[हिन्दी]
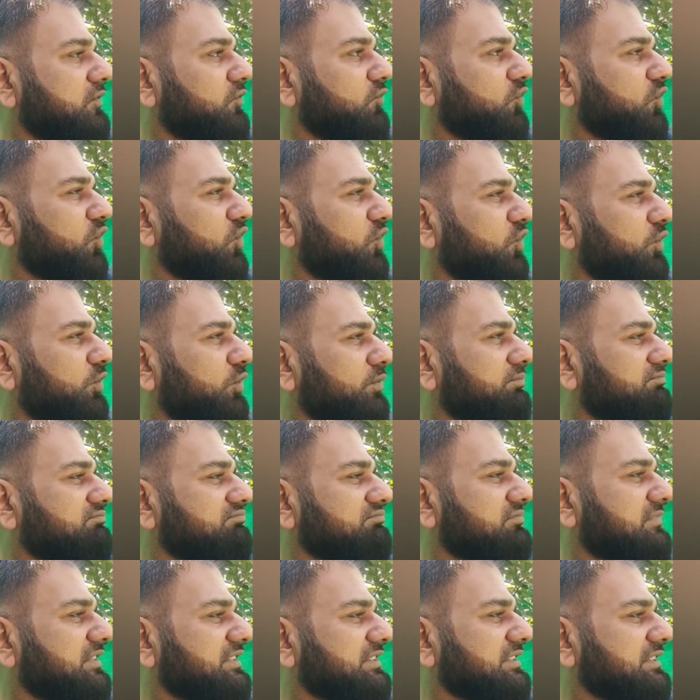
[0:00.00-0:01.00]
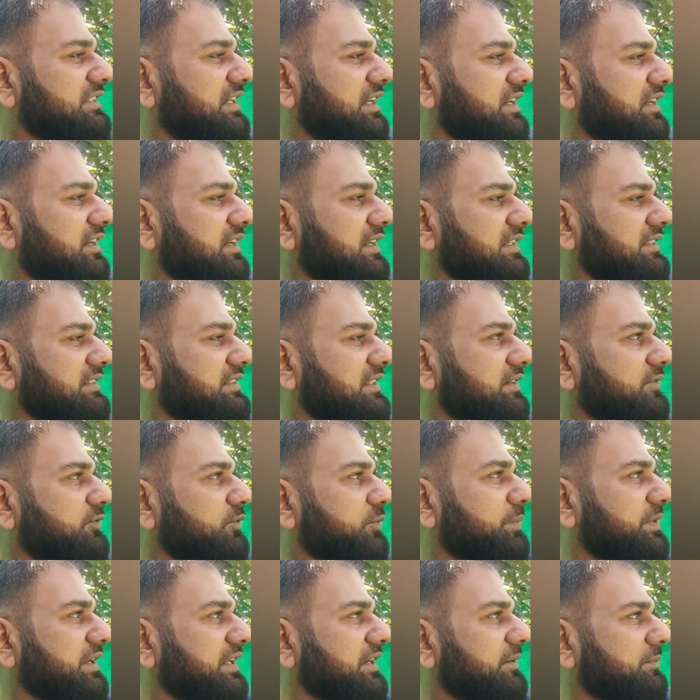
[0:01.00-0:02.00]
वो मज़ेदार नहीं थे
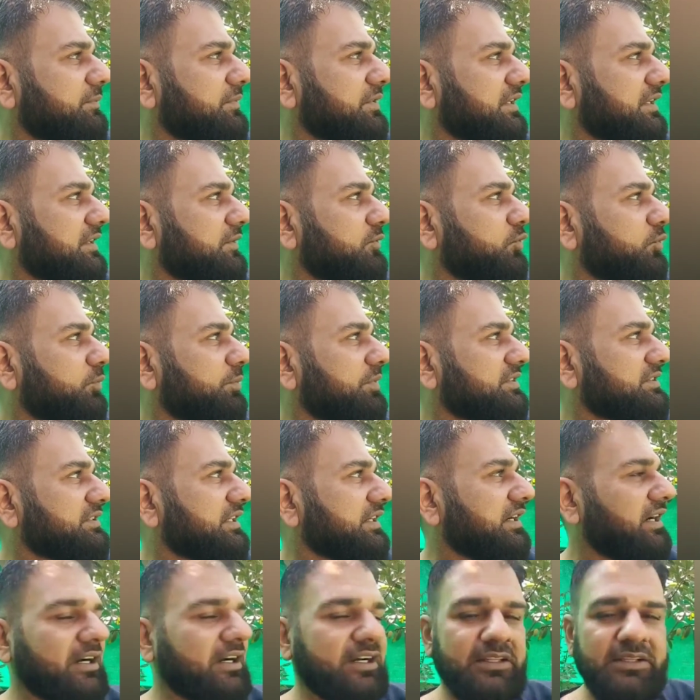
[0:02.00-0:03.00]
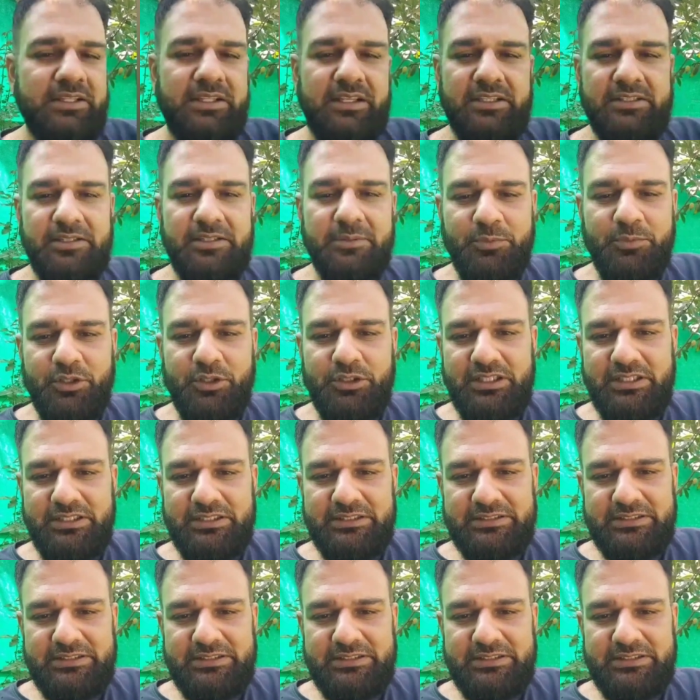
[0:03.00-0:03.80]
वो फिर हमने ऊपर से काट दिया था पौधा